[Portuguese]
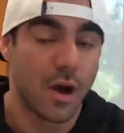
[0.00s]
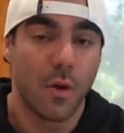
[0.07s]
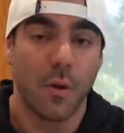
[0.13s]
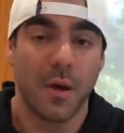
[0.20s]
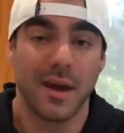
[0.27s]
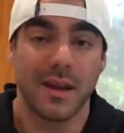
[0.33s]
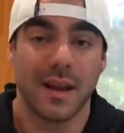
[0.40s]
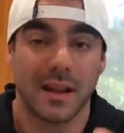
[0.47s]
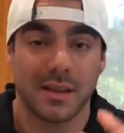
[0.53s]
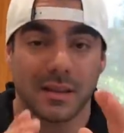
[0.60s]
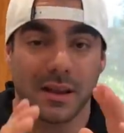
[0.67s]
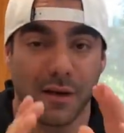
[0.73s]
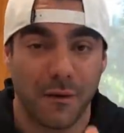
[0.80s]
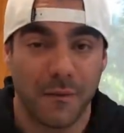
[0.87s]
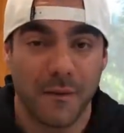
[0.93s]
o
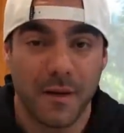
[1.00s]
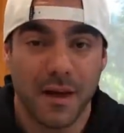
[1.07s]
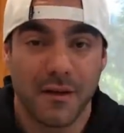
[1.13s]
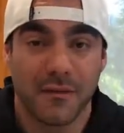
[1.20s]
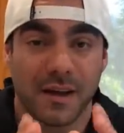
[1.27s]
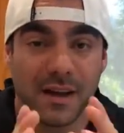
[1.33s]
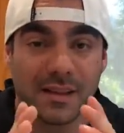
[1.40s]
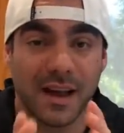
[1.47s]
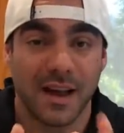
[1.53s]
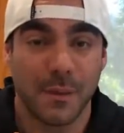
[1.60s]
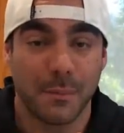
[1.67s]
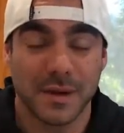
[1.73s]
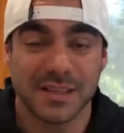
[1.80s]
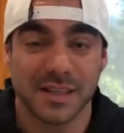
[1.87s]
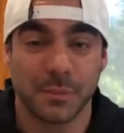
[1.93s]
Renatão vai estar tá aí
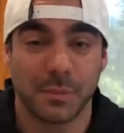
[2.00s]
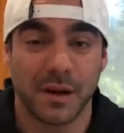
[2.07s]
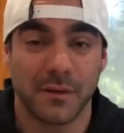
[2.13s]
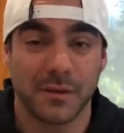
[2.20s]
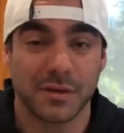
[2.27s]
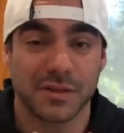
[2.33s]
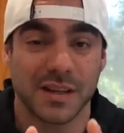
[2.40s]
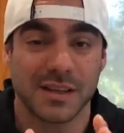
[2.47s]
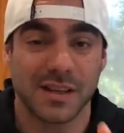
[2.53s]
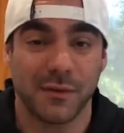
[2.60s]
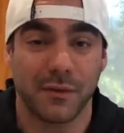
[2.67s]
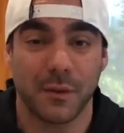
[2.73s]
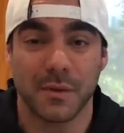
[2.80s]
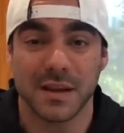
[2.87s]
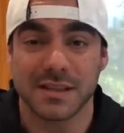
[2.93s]
passando para vocês a
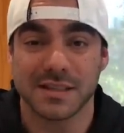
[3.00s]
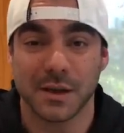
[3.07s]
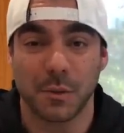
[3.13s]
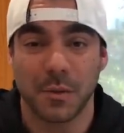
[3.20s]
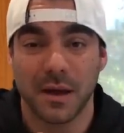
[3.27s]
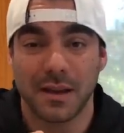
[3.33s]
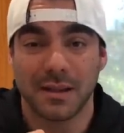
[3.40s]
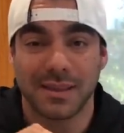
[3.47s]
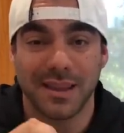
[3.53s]
informação